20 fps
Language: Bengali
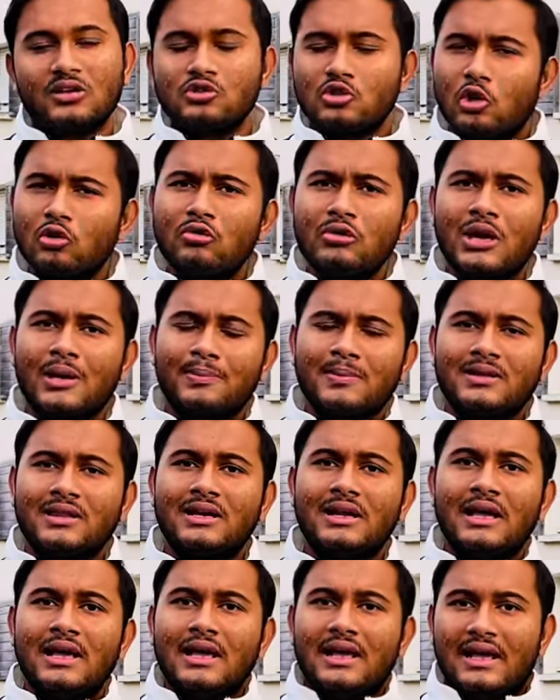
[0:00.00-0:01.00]
যখন আপনাদের
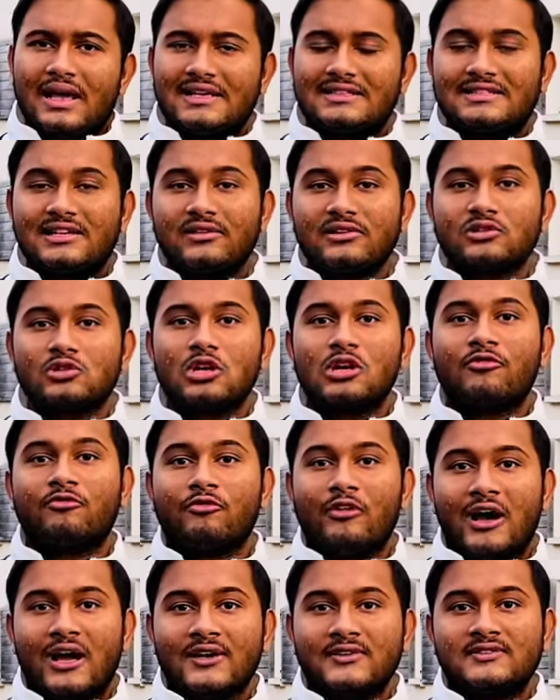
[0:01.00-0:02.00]
এই সিরিজগুলো
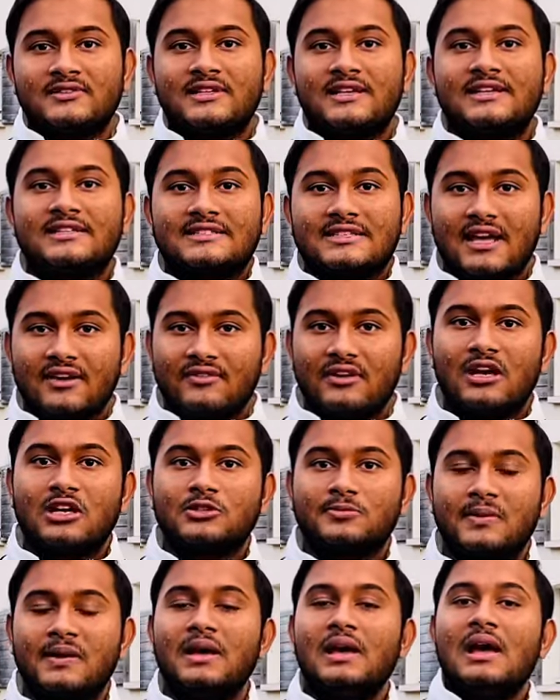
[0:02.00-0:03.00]
ফাইভ সিক্স সেভেন
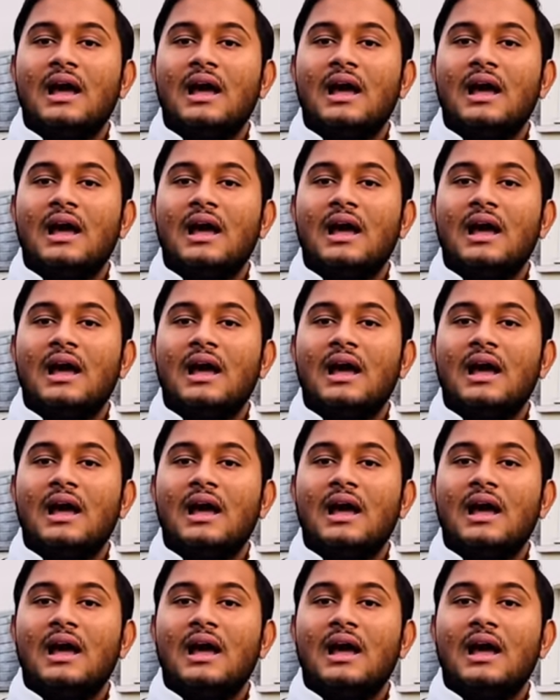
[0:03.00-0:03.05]
আসবে